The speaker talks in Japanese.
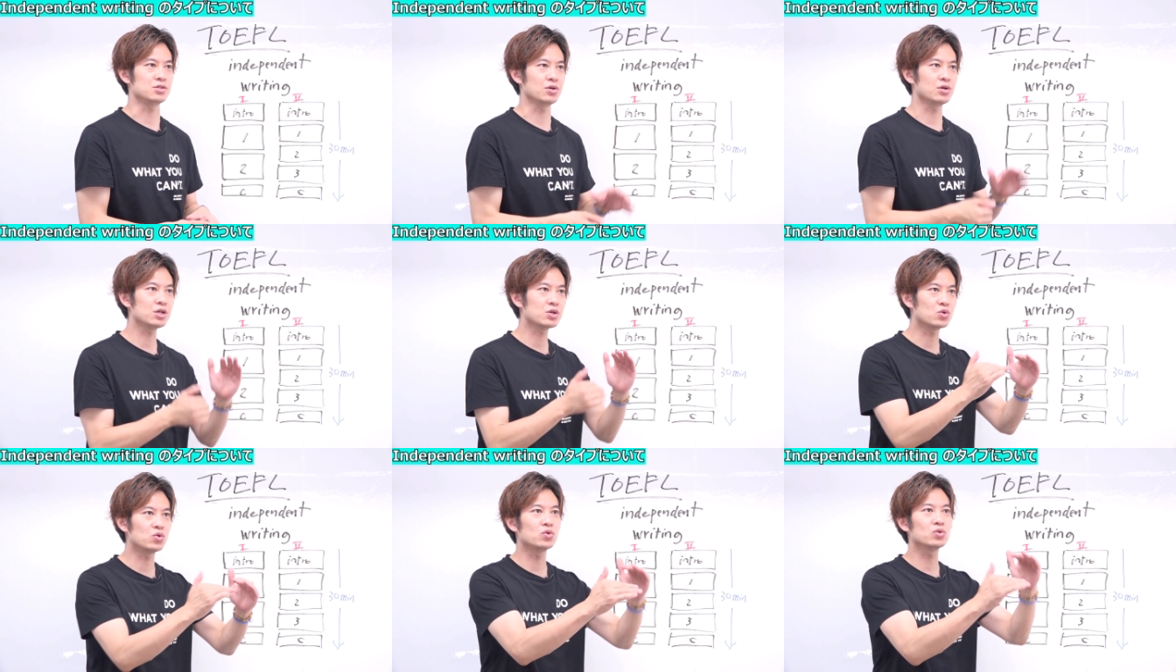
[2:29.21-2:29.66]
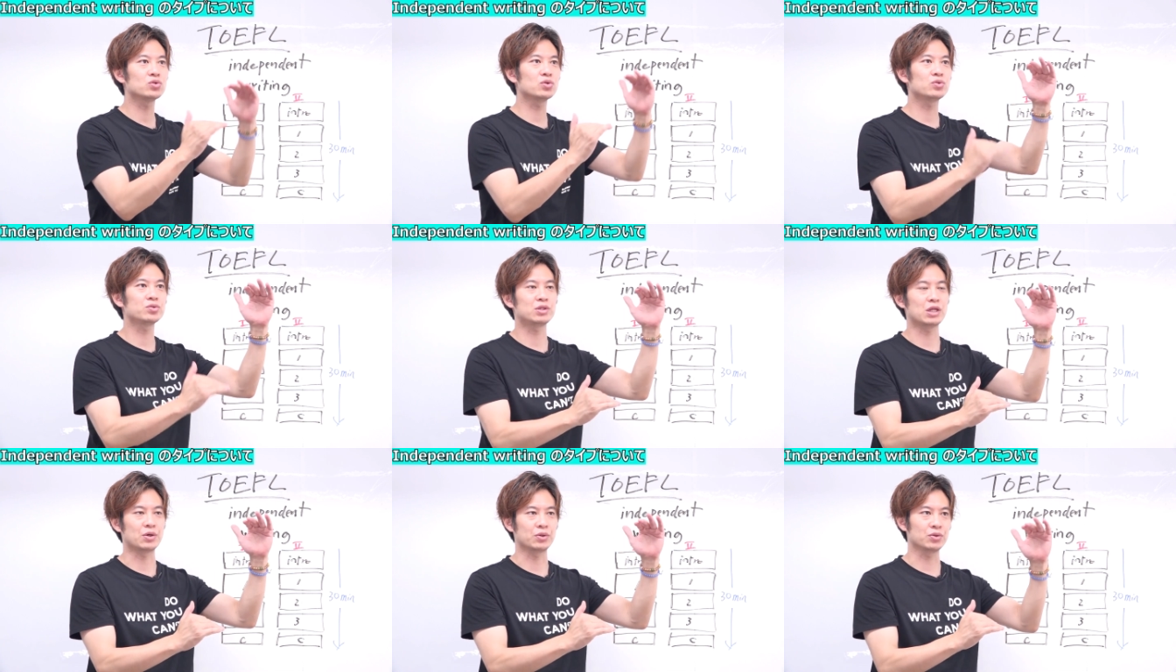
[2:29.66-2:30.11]
より高
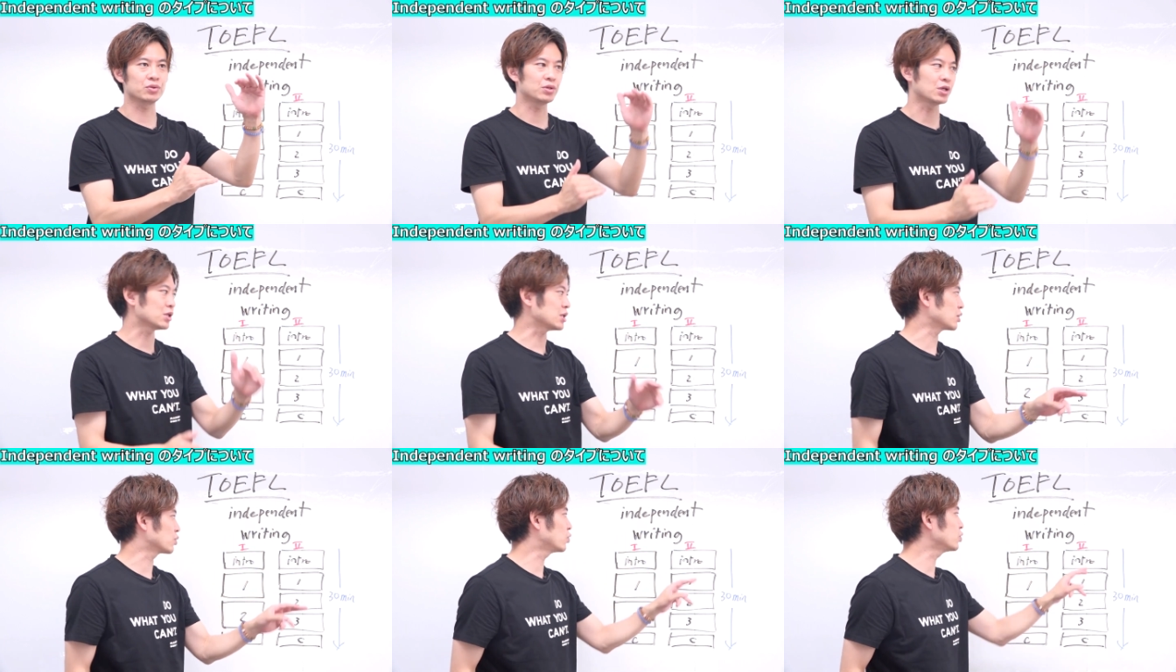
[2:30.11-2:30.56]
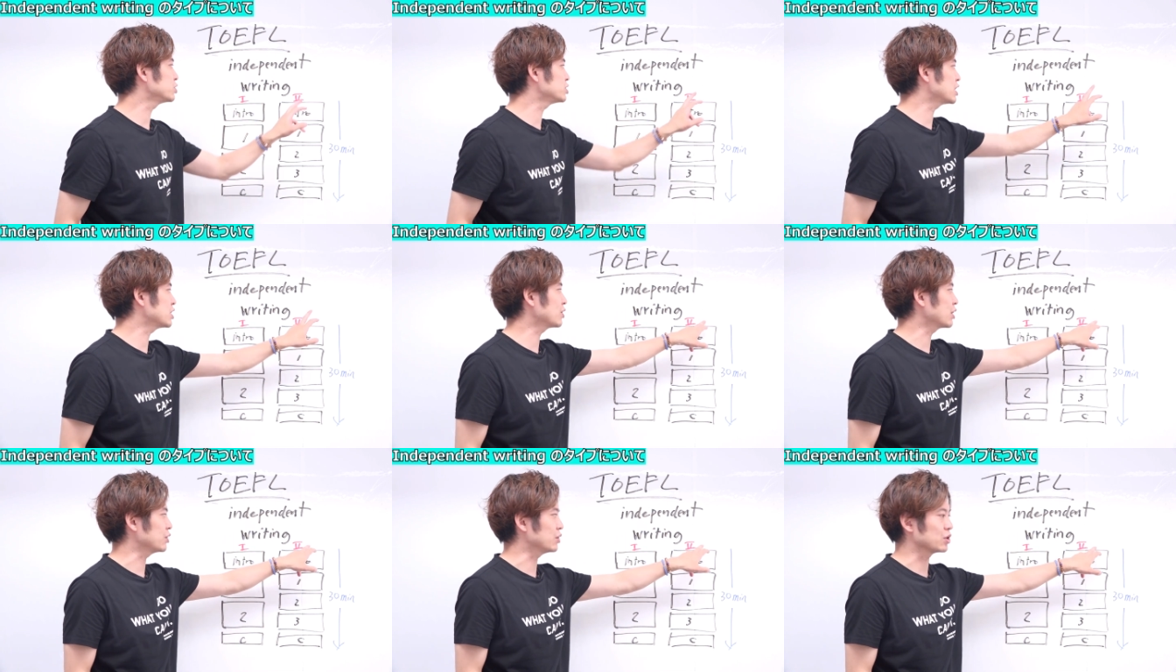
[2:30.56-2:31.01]
得点を取っているのは、こち
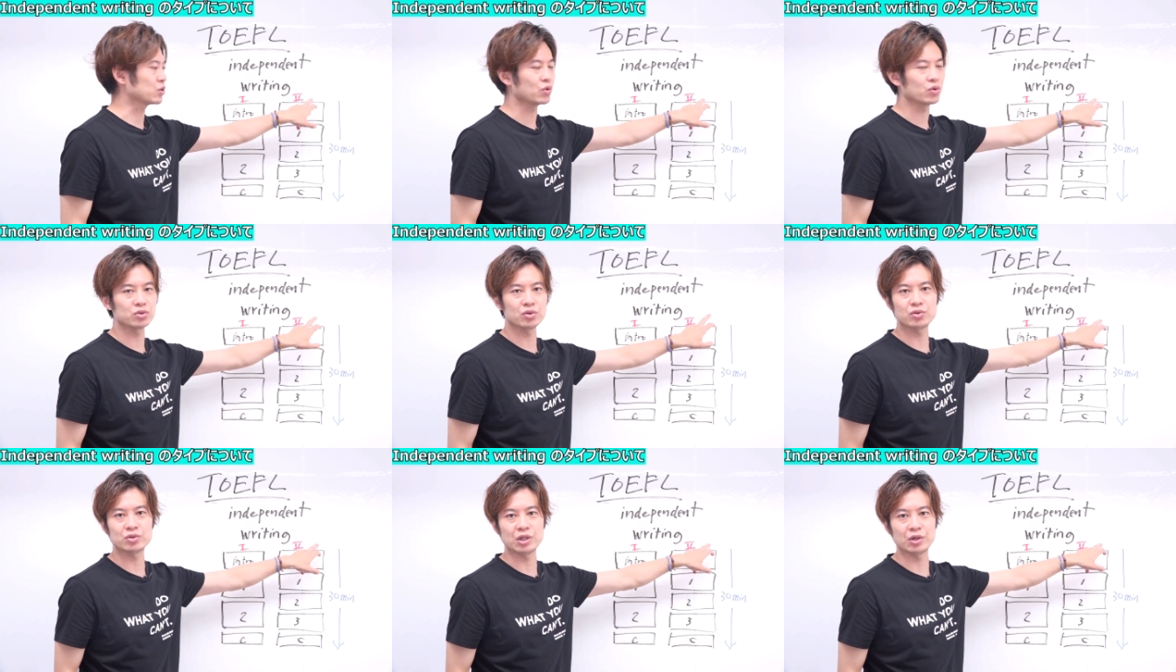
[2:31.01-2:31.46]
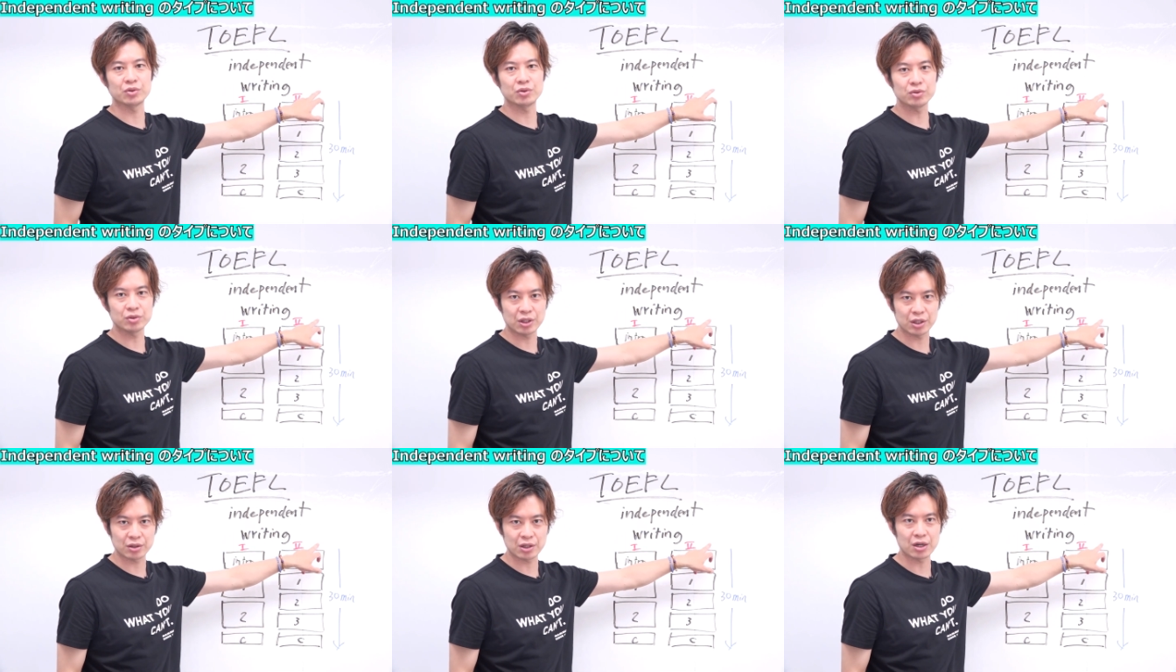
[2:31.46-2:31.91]
らの方がより高得点を
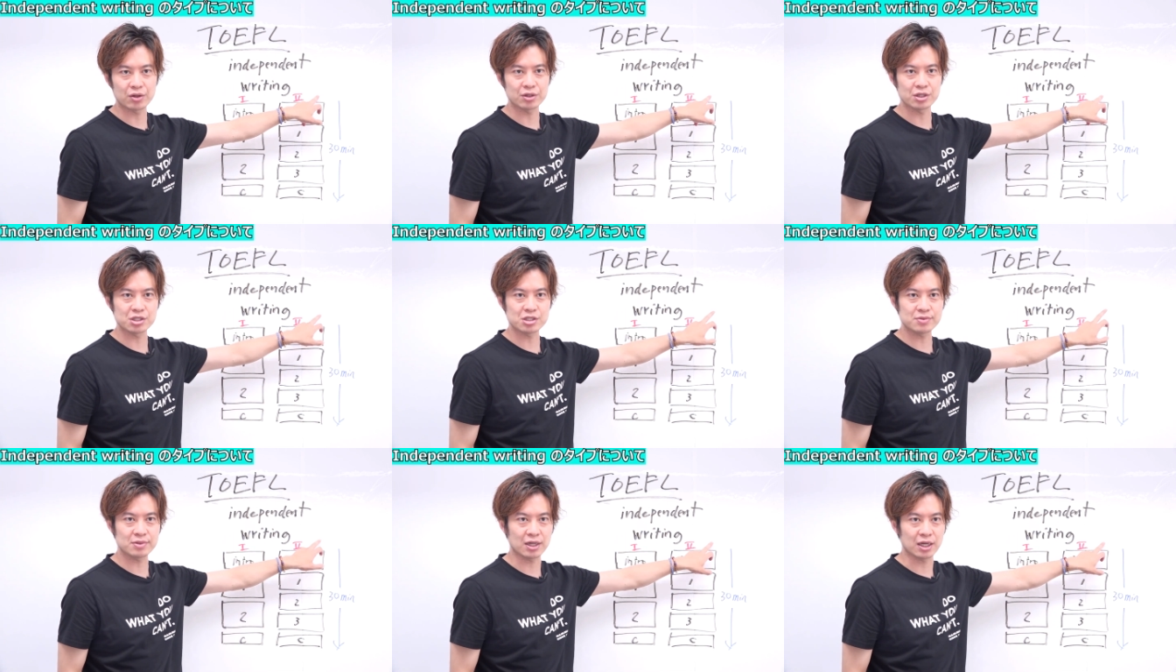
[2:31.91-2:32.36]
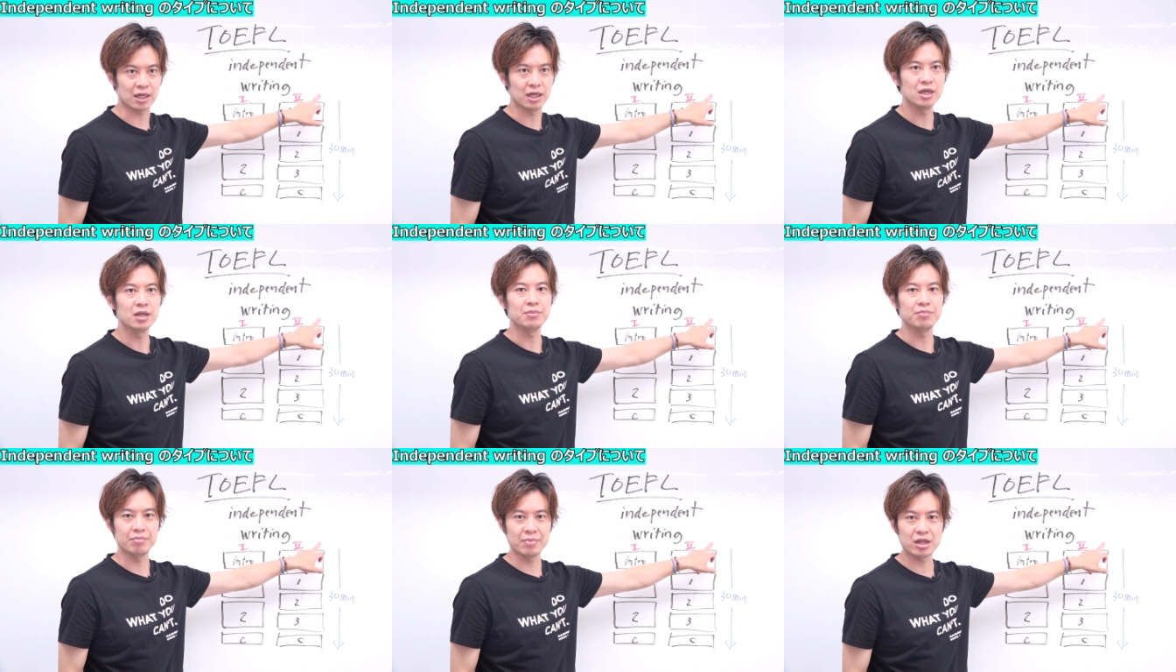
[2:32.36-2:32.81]
取っている確率
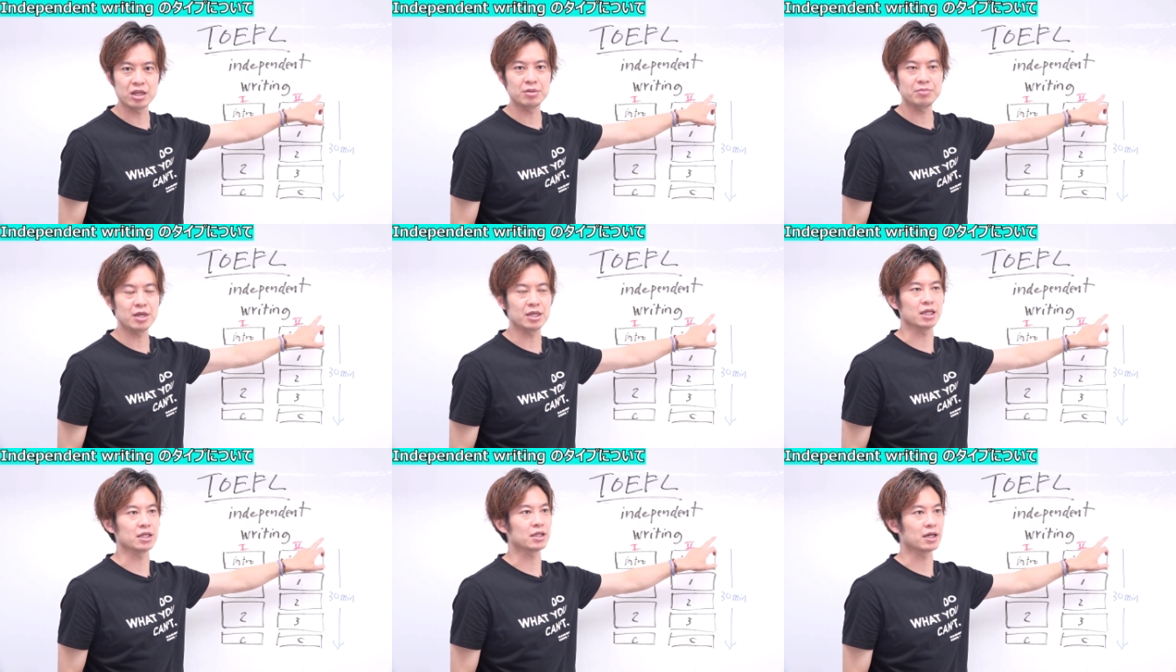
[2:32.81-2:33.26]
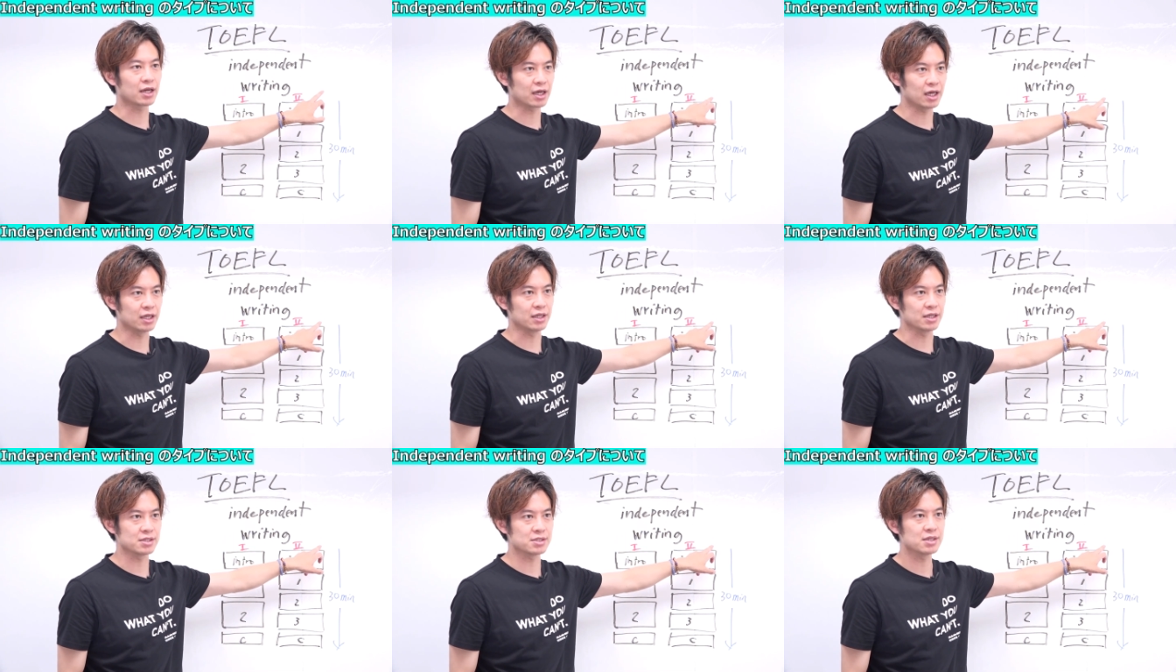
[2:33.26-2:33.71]
は目に見えて
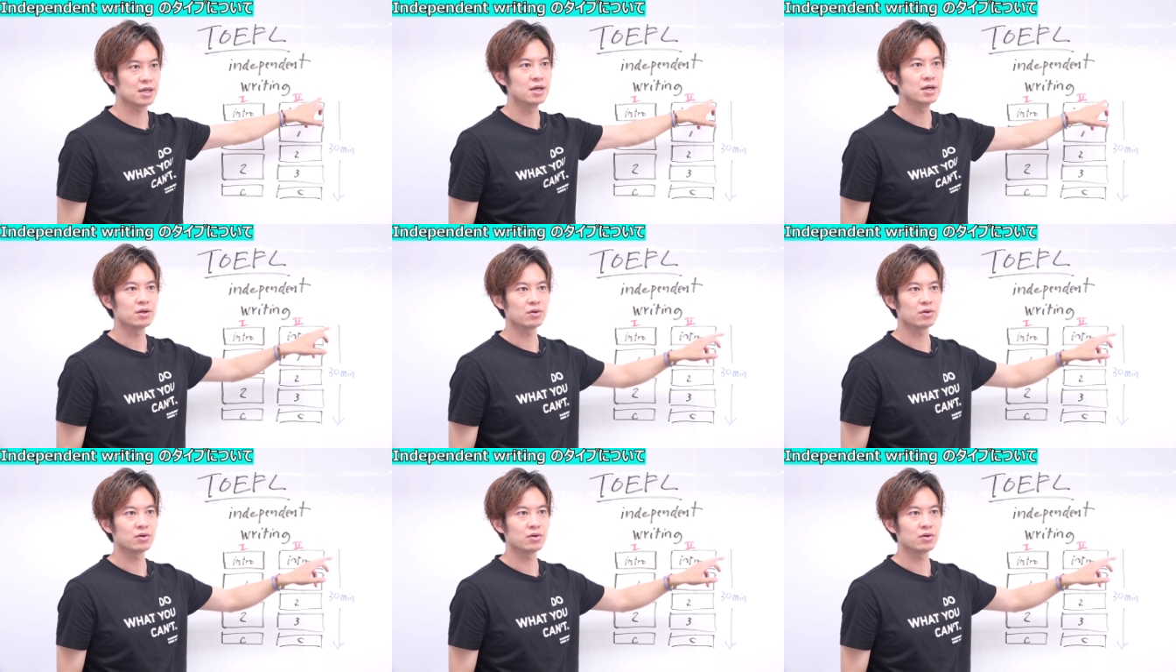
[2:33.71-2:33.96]
高いです。